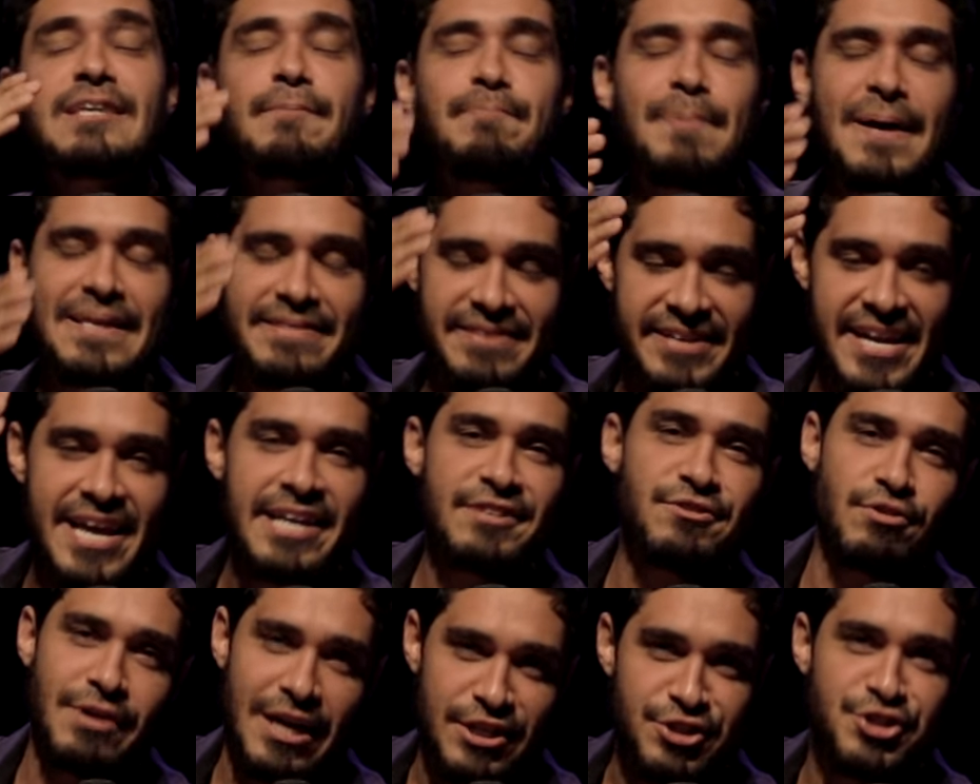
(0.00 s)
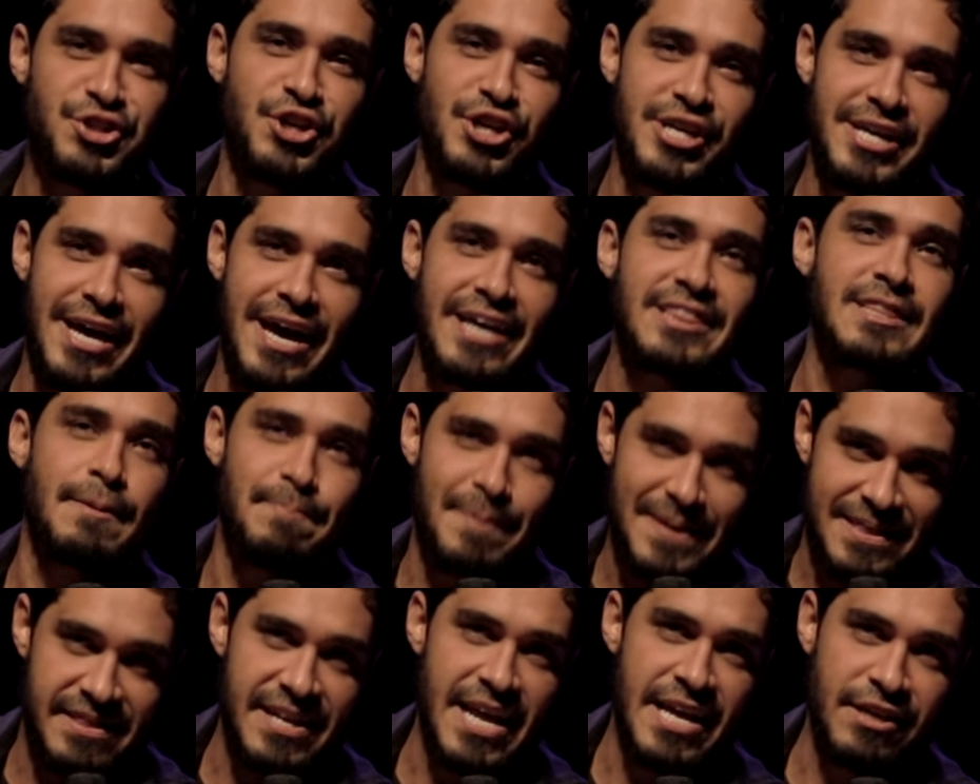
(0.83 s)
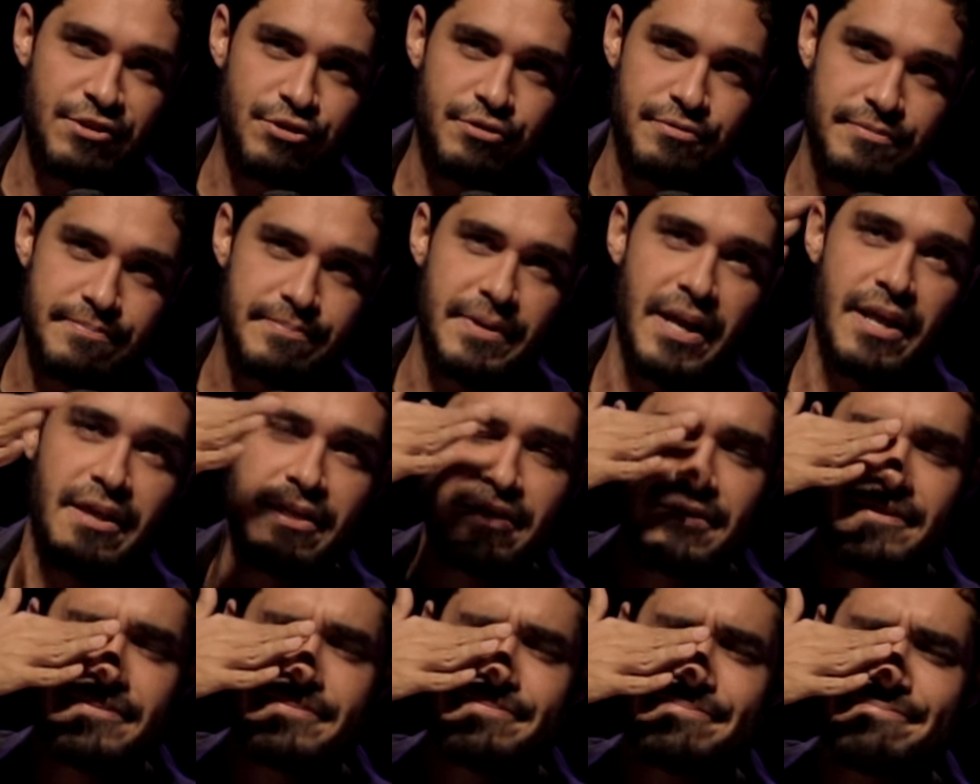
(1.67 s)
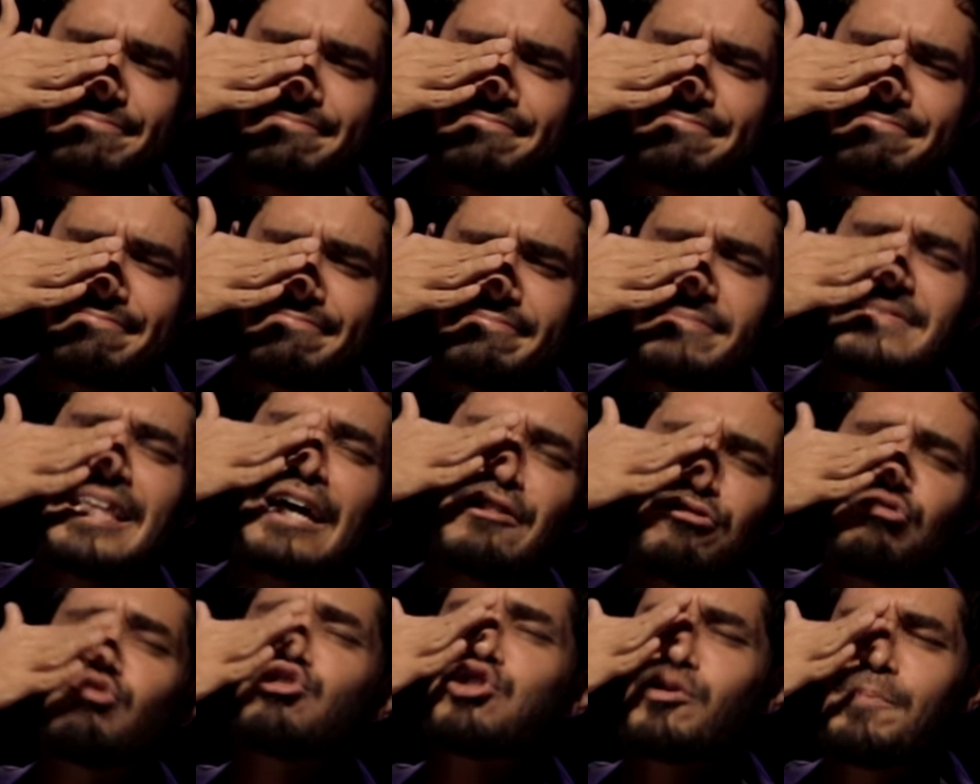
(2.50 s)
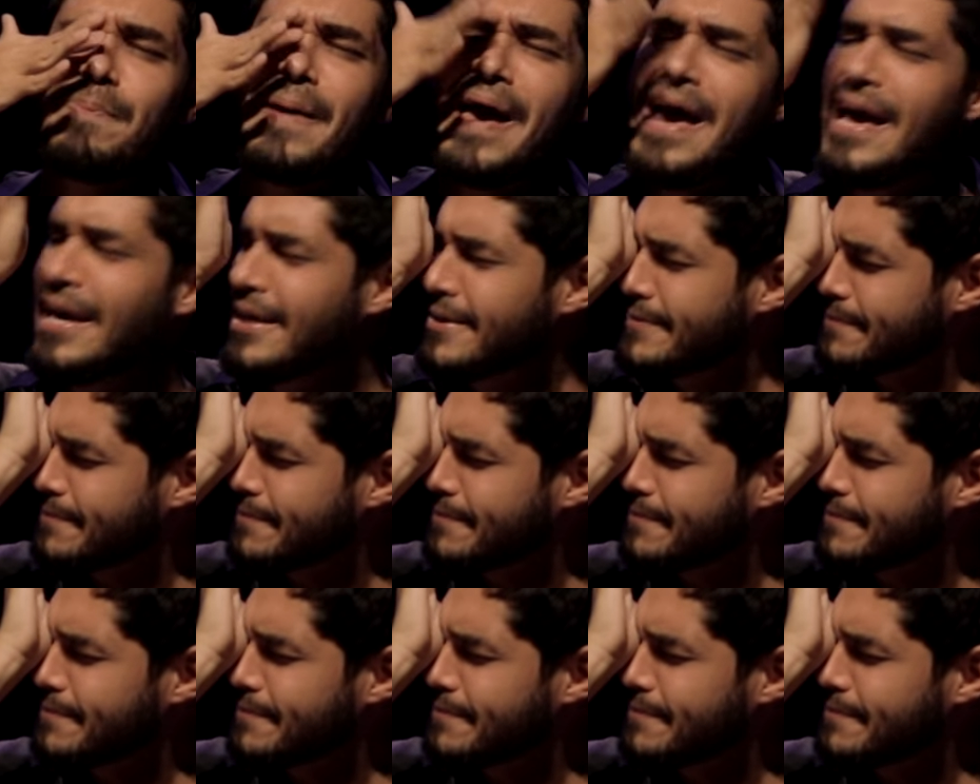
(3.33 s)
pra dentro, Catia, entra pra dentro. Tá tudo bem.